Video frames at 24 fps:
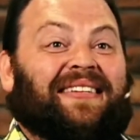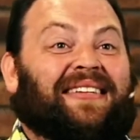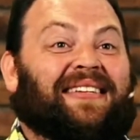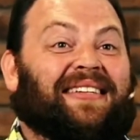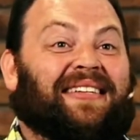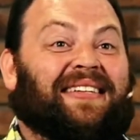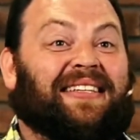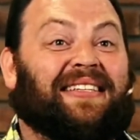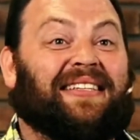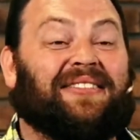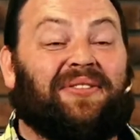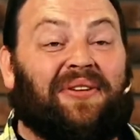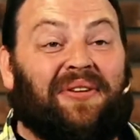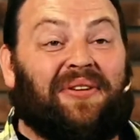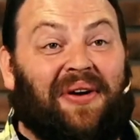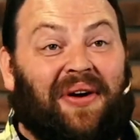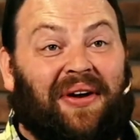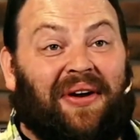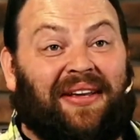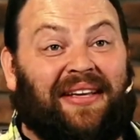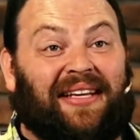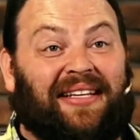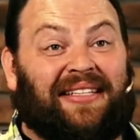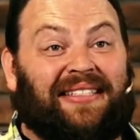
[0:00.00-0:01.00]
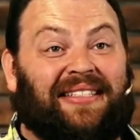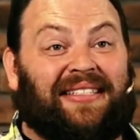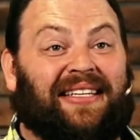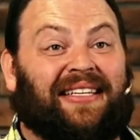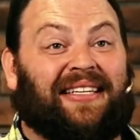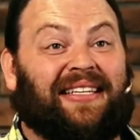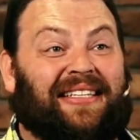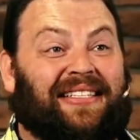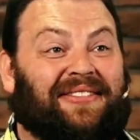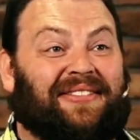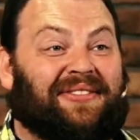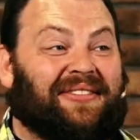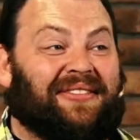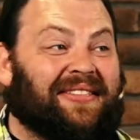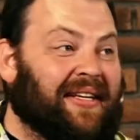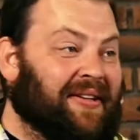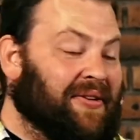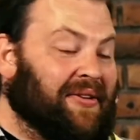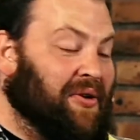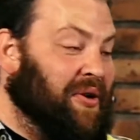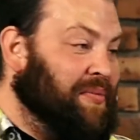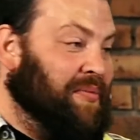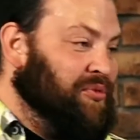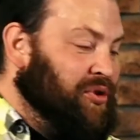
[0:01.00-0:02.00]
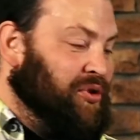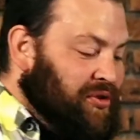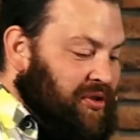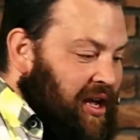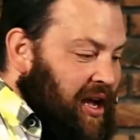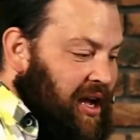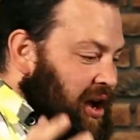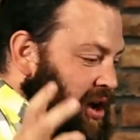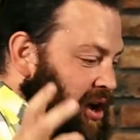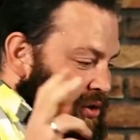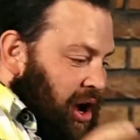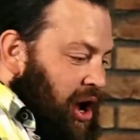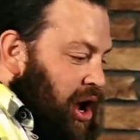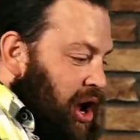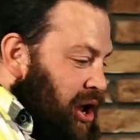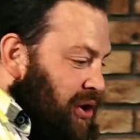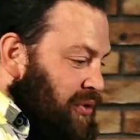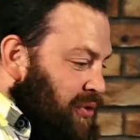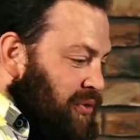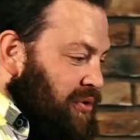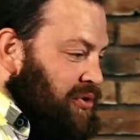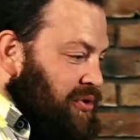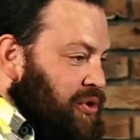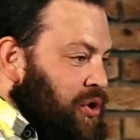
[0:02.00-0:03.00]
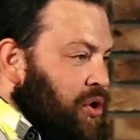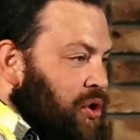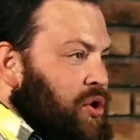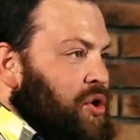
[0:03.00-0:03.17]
Ich soll noch ein Kind kriegen. Und dann kommt die Sarah rein und